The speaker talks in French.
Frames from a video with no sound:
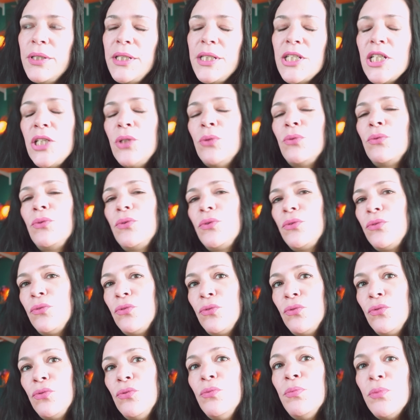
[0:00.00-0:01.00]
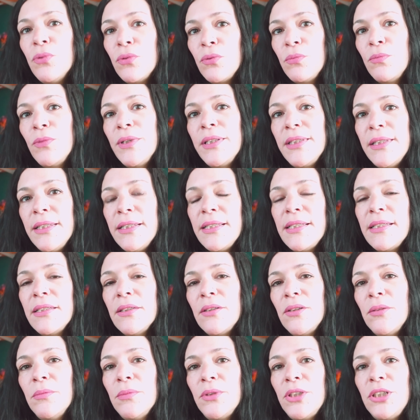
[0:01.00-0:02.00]
Et donc, du coup, pour le mois de
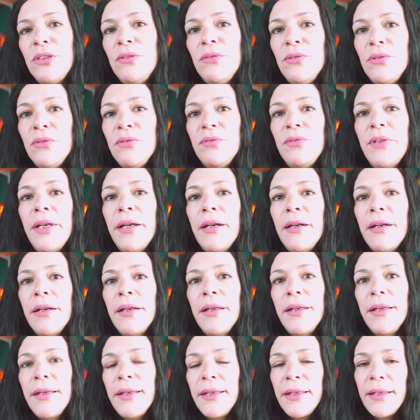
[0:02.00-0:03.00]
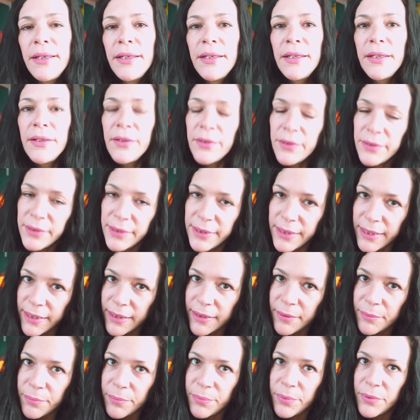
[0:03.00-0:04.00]
décembre, j'ai voulu faire
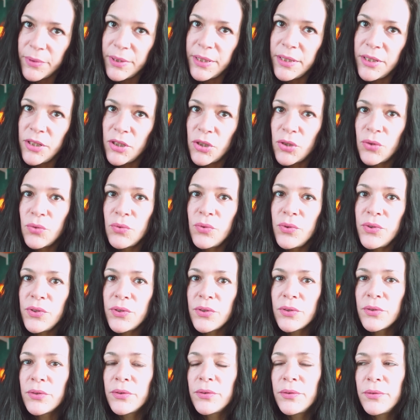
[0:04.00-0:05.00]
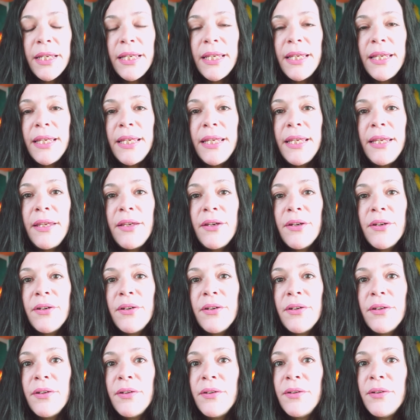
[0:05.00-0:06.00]
des petites choses
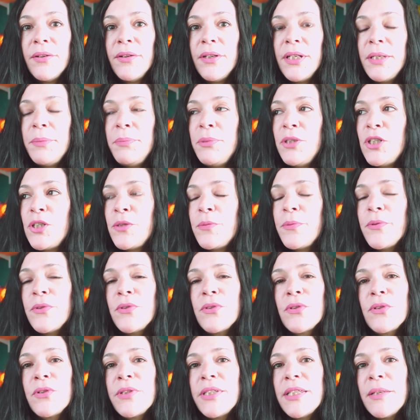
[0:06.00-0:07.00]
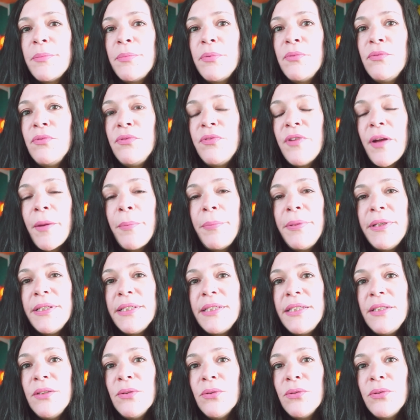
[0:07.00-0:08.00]
euh, et, puis je pense que ça peut vous faire
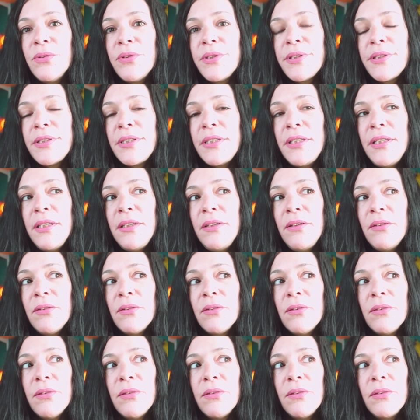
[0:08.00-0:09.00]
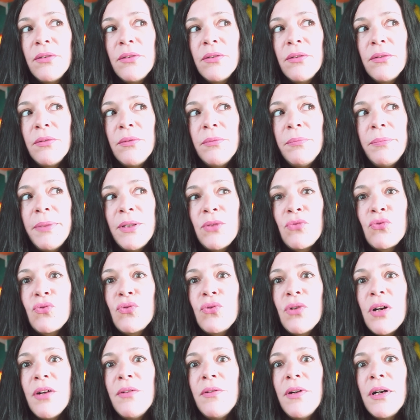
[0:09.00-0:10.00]
plaisir aussi, euh, pas
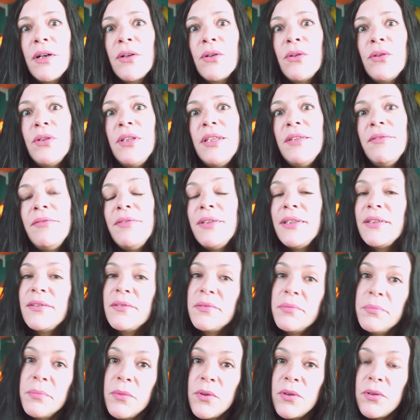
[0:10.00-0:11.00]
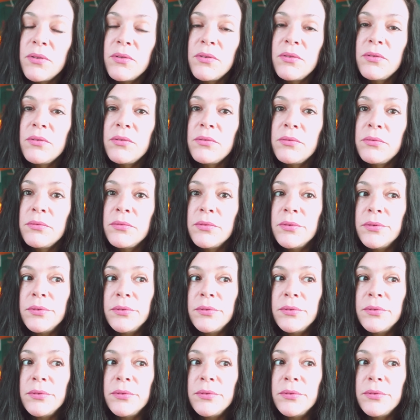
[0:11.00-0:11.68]
toujours avoir que des vêtements,